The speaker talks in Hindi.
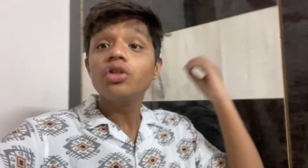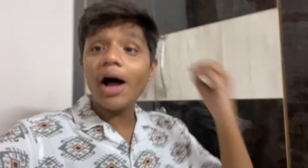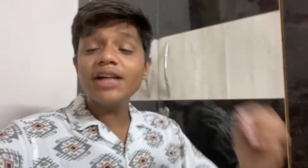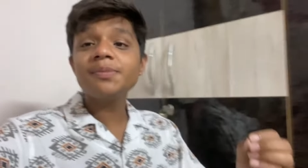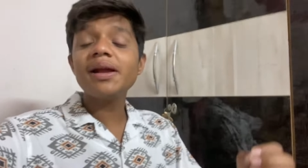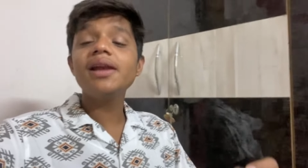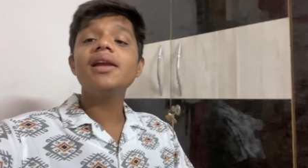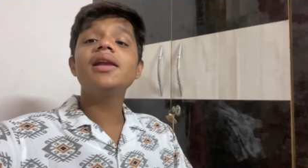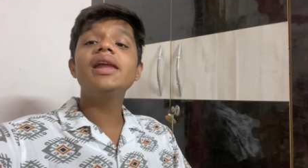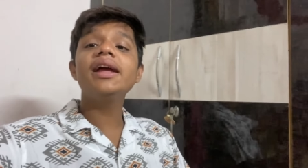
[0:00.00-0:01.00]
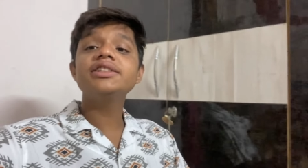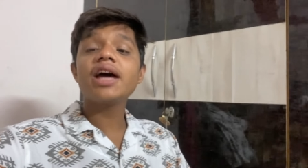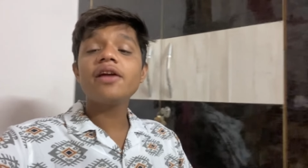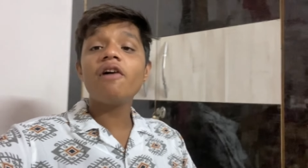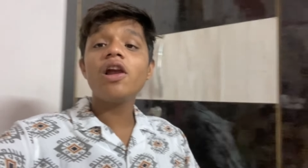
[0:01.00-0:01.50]
आज मैं लेके
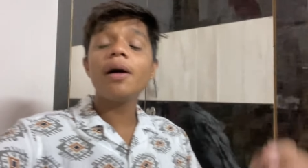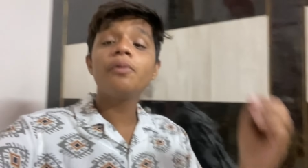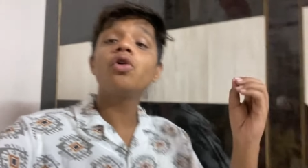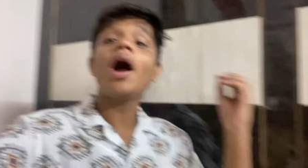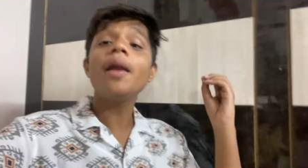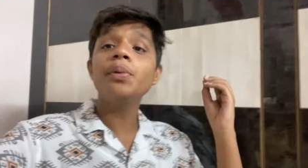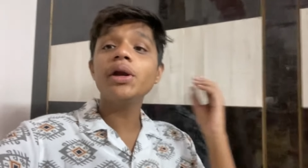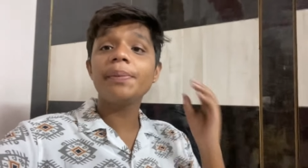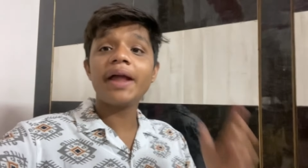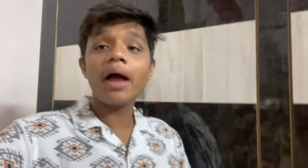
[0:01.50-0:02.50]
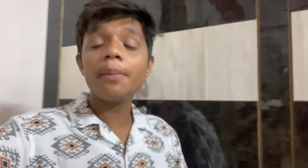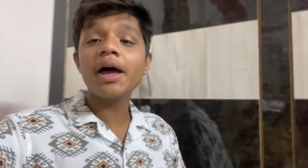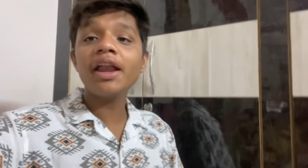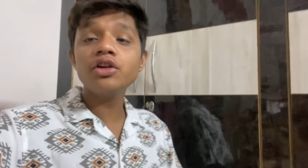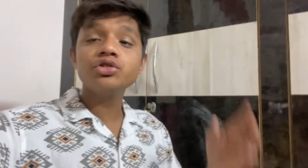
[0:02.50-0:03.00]
जाने वाला आपको कानपुर के पटाखा
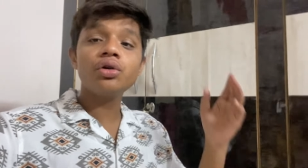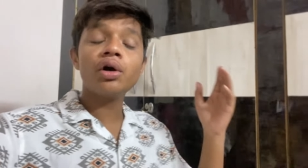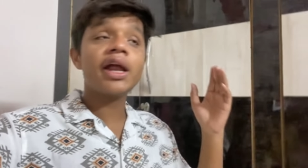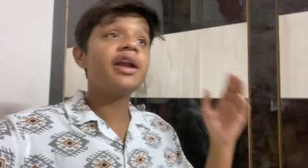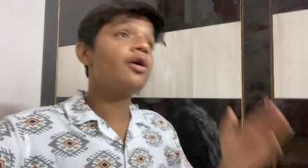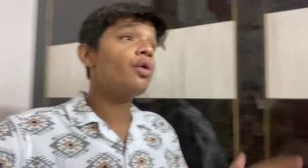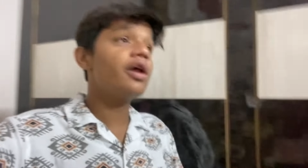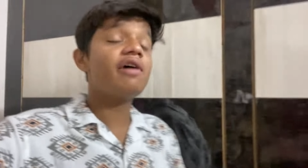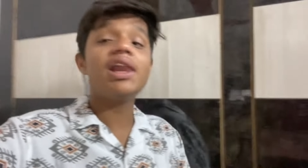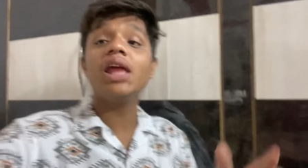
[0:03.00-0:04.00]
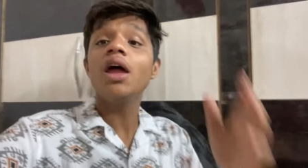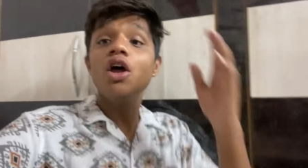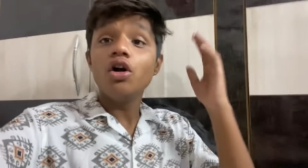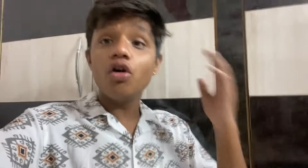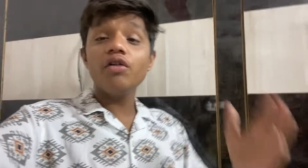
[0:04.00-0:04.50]
मार्केट जो लोकेटेड होने वाली है
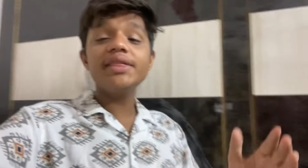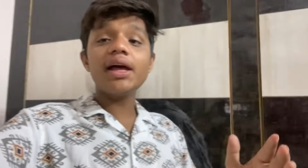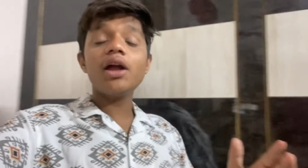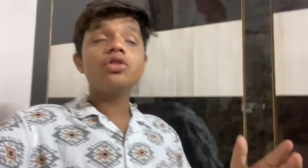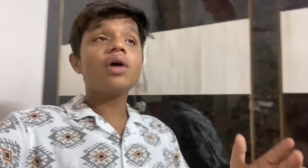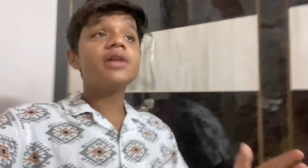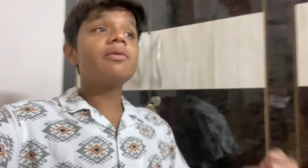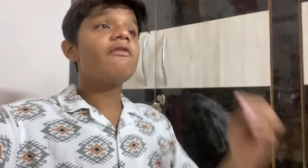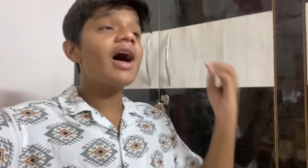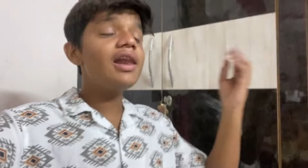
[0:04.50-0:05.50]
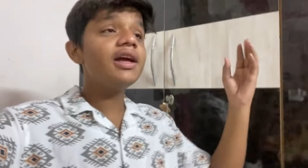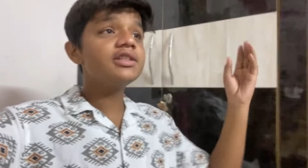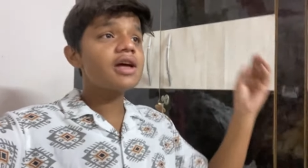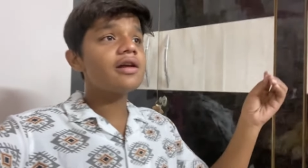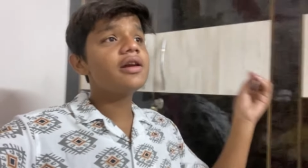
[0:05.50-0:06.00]
गोविंद नगर तो आज मैं वहाँ लेके
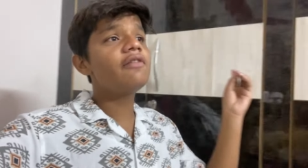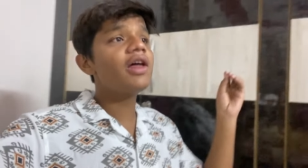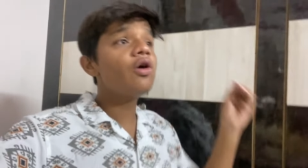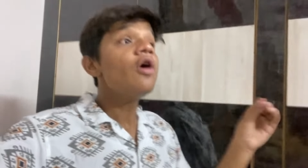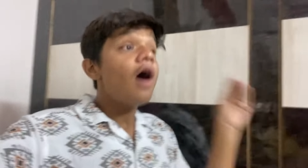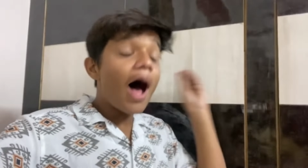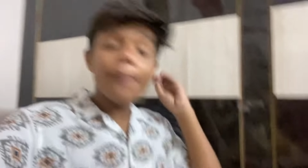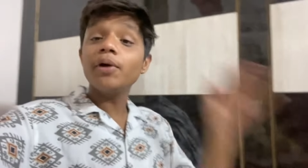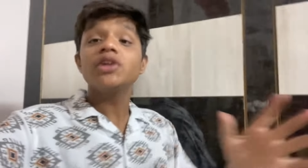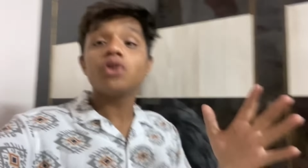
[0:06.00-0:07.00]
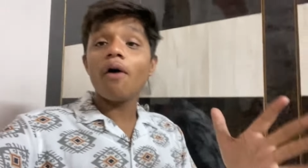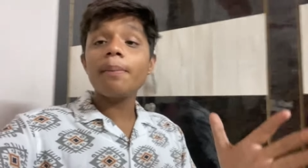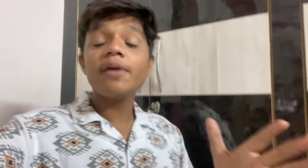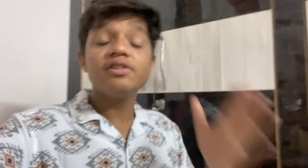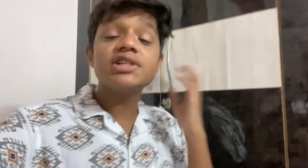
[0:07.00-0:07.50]
जाने वाला हूँ आपको एक शौक
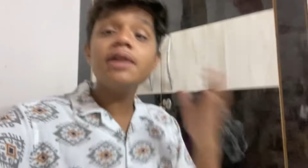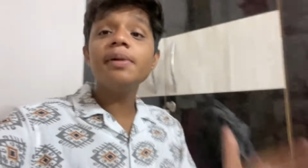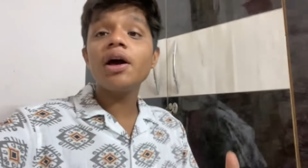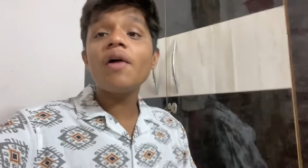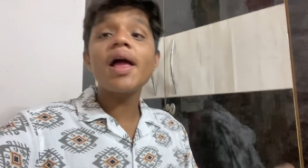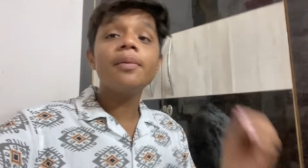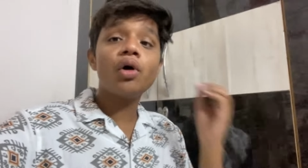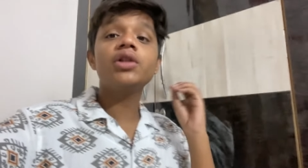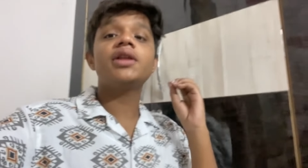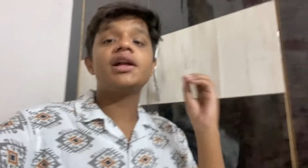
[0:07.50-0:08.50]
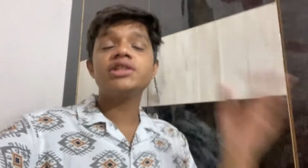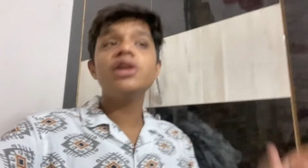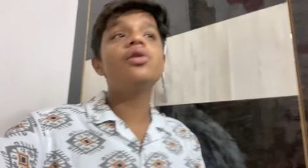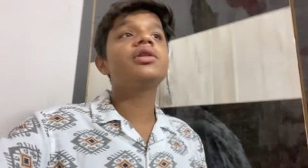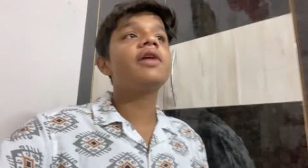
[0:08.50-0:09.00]
में विजिट भी करवाएंगे बहुत अच्छे
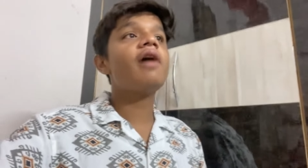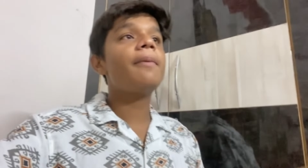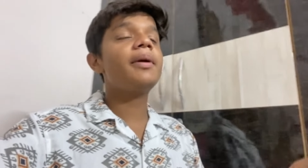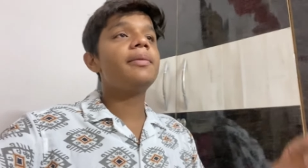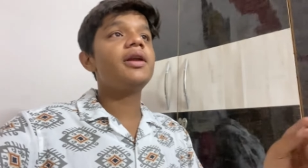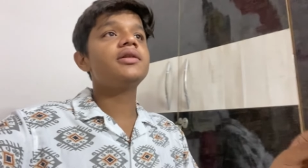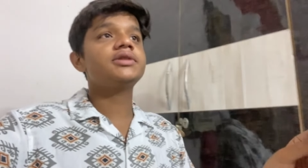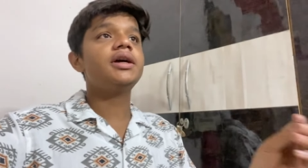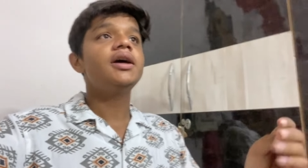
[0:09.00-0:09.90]
लोग थे वहाँ पे मेरे से